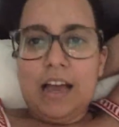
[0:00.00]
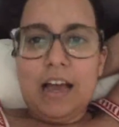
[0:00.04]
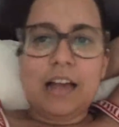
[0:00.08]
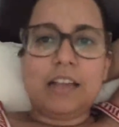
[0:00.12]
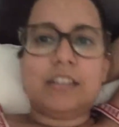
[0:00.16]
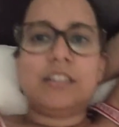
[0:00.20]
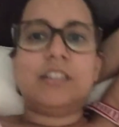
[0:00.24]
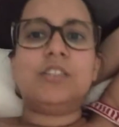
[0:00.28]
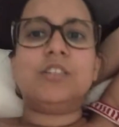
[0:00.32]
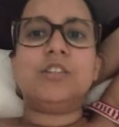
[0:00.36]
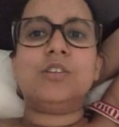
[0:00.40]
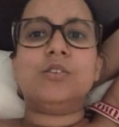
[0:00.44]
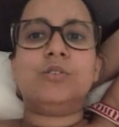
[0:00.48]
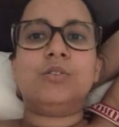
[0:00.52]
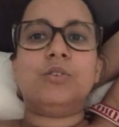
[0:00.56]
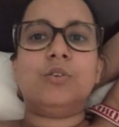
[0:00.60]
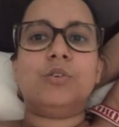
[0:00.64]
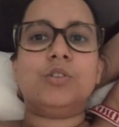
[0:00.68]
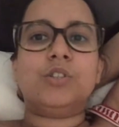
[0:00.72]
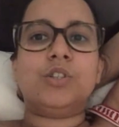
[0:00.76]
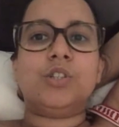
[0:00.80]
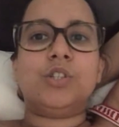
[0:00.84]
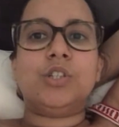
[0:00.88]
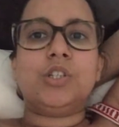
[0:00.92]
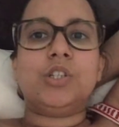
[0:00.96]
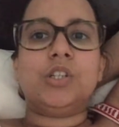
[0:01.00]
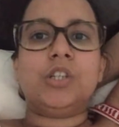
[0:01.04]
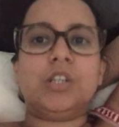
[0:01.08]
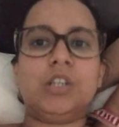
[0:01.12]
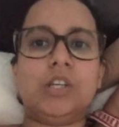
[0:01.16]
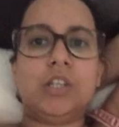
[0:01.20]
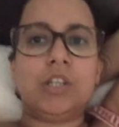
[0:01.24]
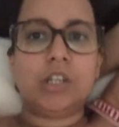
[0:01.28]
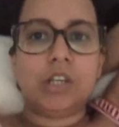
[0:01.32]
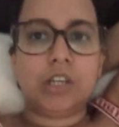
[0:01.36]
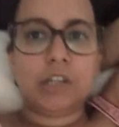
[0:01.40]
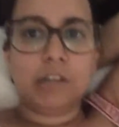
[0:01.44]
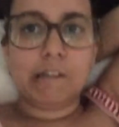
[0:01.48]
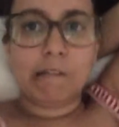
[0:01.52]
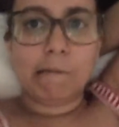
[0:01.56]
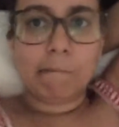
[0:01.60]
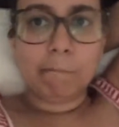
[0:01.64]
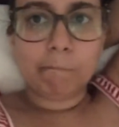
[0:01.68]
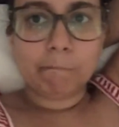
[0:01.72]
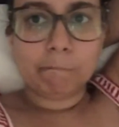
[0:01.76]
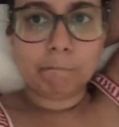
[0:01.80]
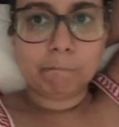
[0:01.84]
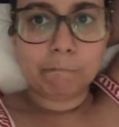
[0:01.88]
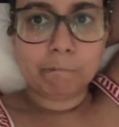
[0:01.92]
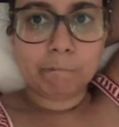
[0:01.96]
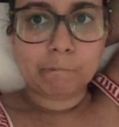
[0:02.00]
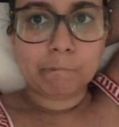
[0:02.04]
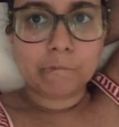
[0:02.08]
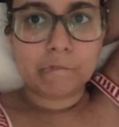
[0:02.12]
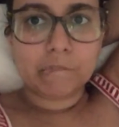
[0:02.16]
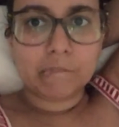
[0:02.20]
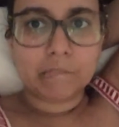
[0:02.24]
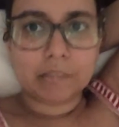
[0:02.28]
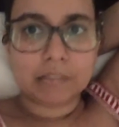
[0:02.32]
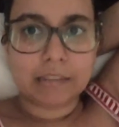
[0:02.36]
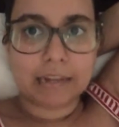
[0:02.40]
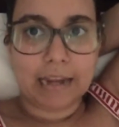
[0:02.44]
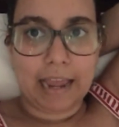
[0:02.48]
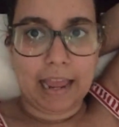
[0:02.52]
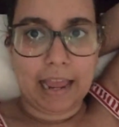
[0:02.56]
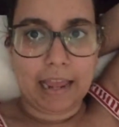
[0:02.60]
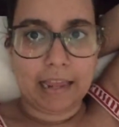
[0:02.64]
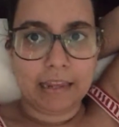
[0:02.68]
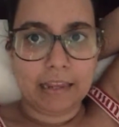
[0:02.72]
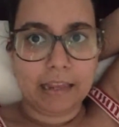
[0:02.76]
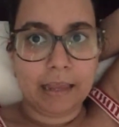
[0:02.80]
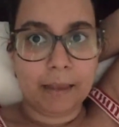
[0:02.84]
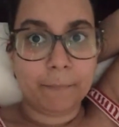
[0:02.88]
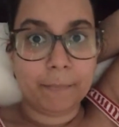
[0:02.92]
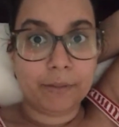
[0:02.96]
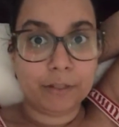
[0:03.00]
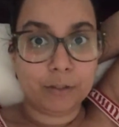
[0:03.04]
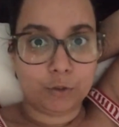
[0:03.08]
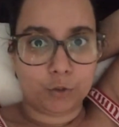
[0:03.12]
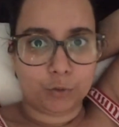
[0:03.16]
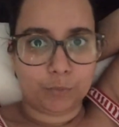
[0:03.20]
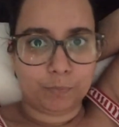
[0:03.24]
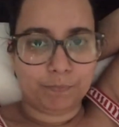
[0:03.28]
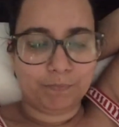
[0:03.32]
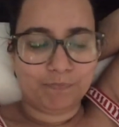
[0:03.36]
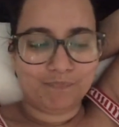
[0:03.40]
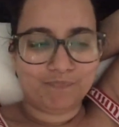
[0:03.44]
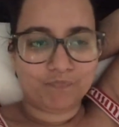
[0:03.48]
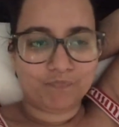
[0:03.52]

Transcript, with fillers: a gente andou de trem e metrô.